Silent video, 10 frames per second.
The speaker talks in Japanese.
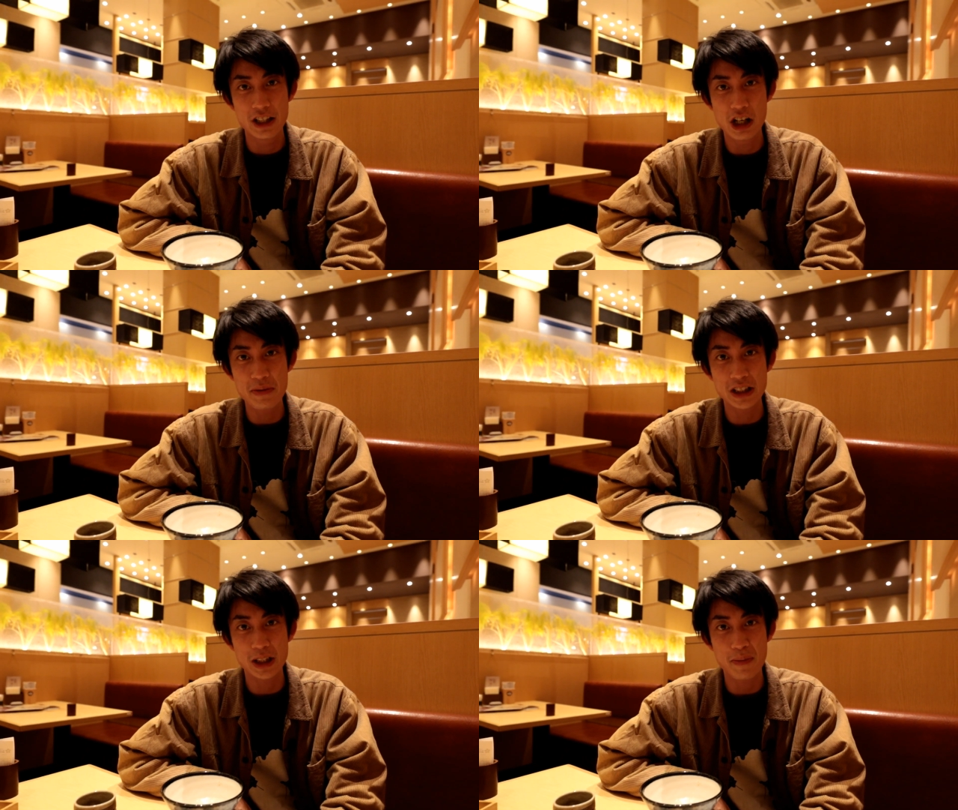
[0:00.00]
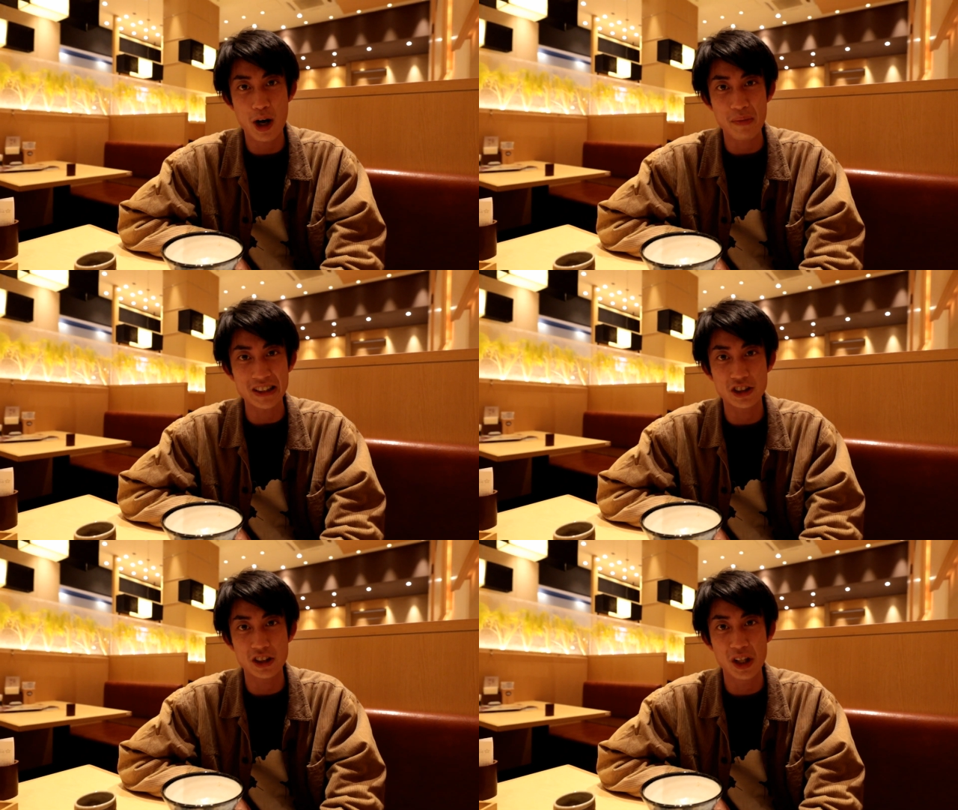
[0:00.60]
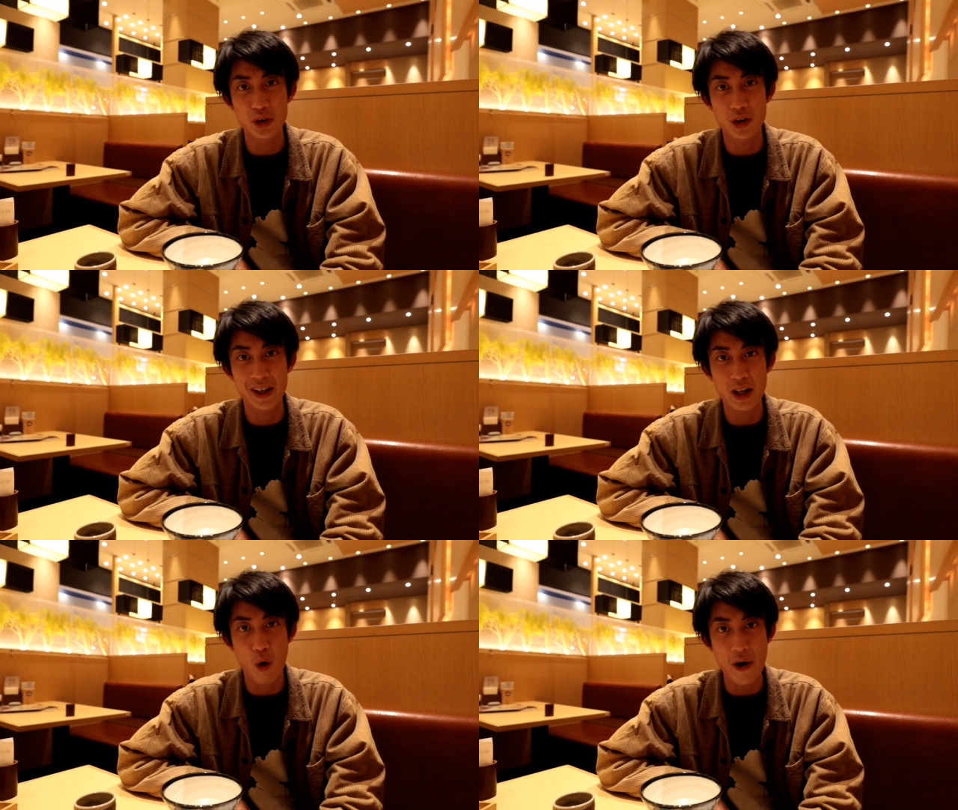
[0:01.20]
では皆様、また次の動
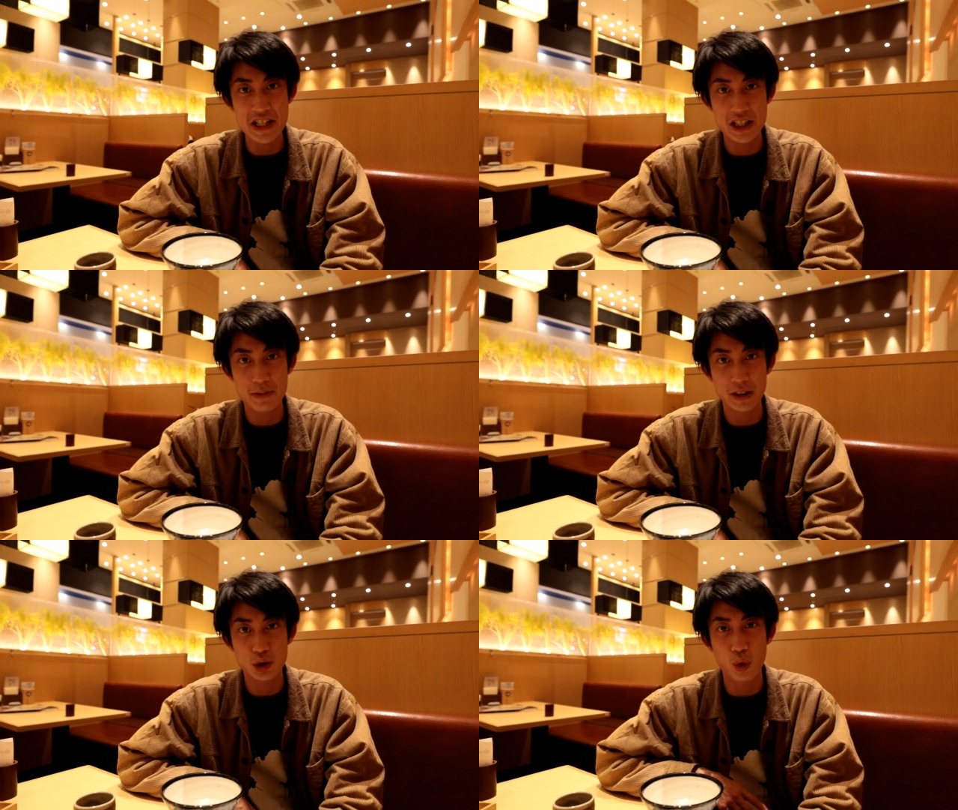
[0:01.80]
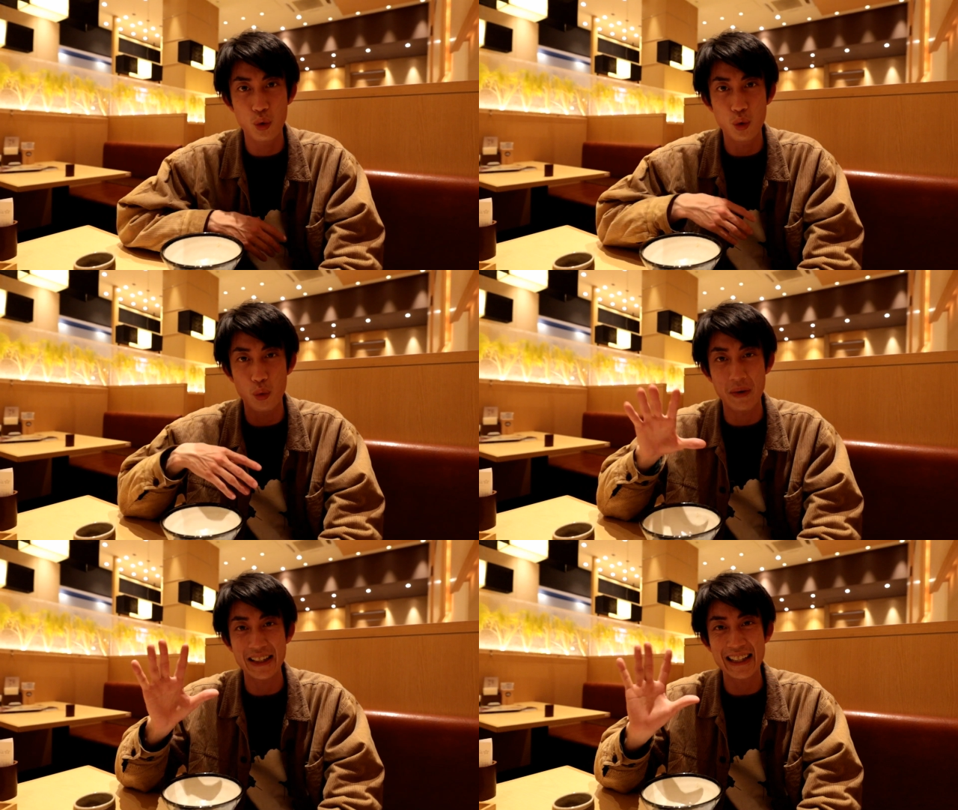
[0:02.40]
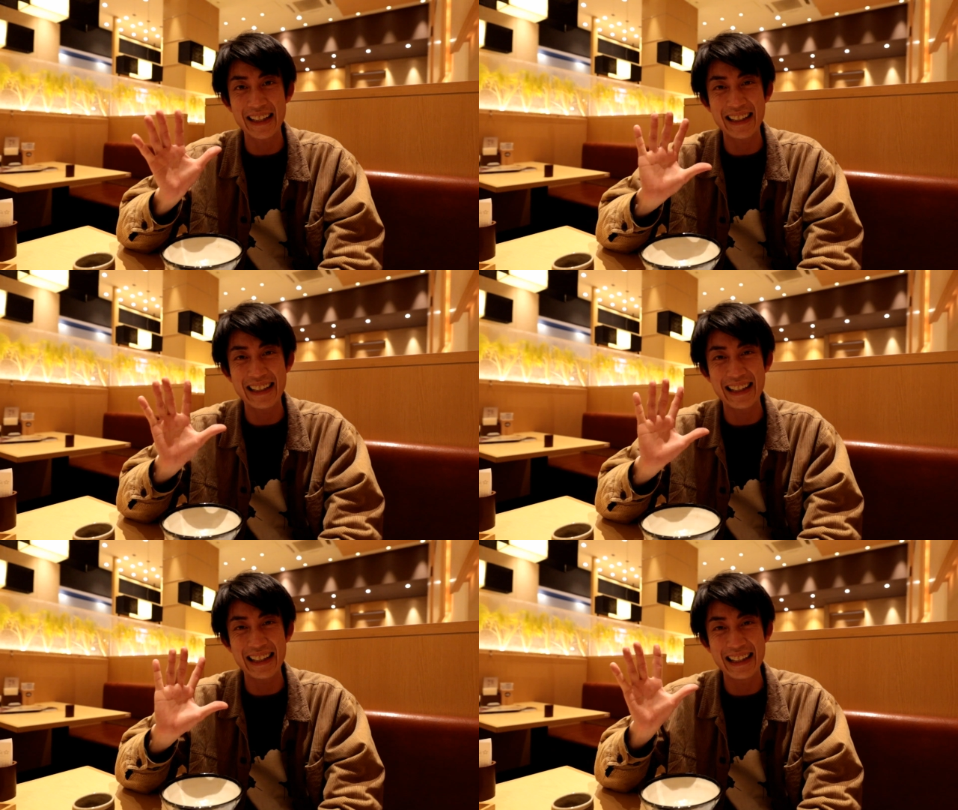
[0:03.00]
画でお会いしましょう。また
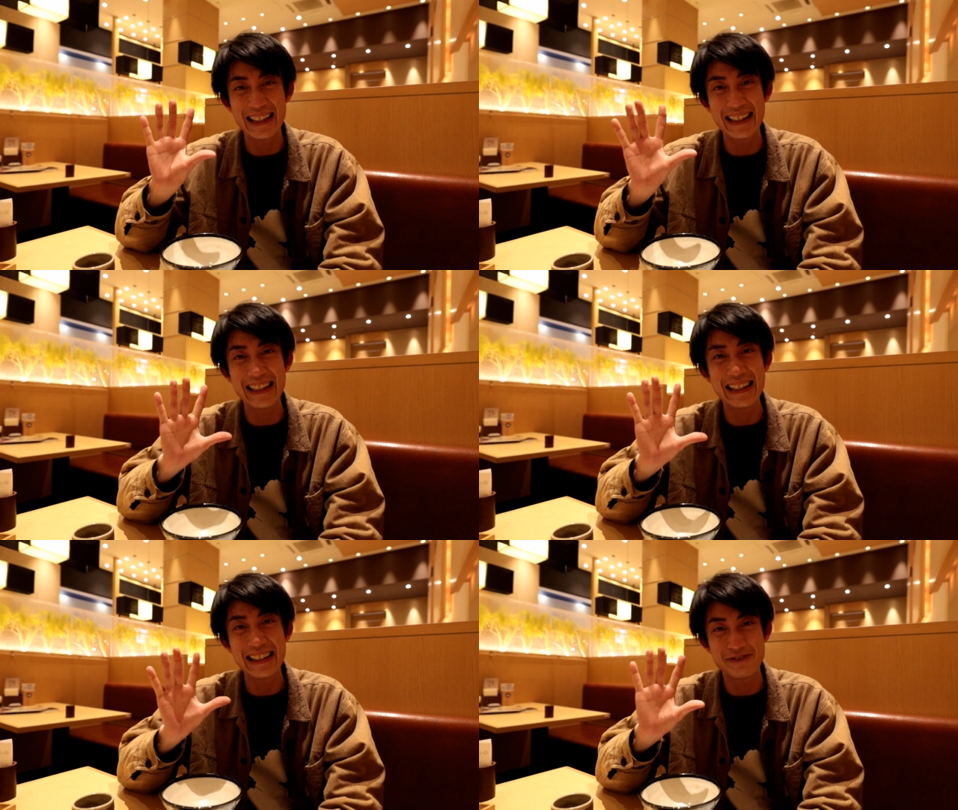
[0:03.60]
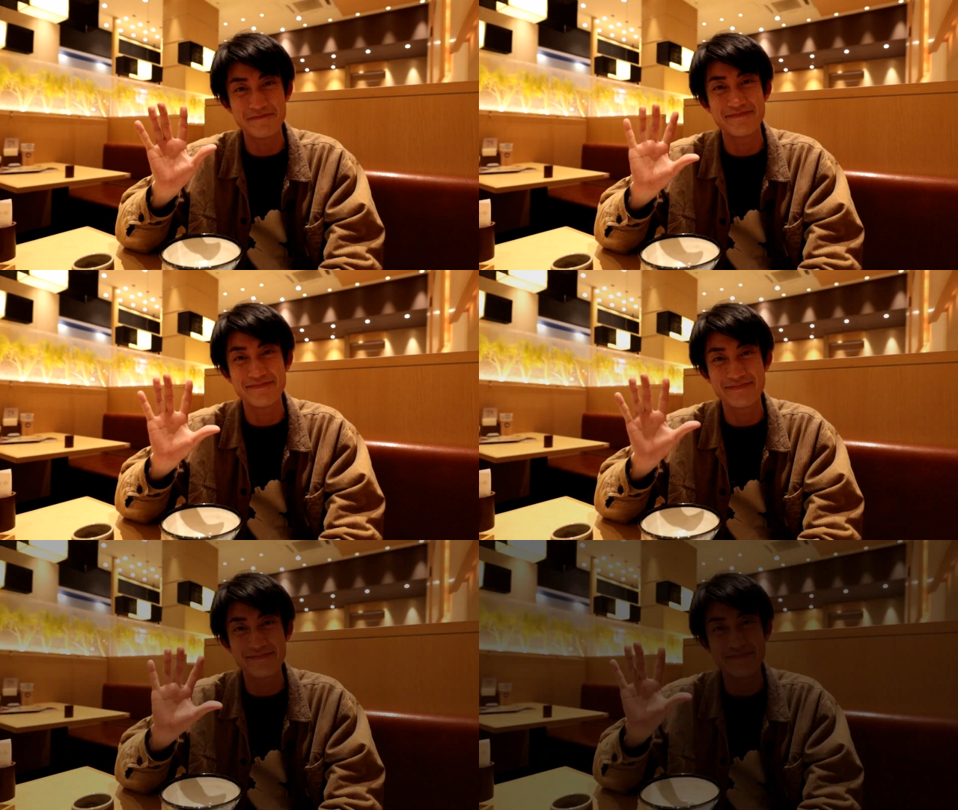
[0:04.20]
ねー。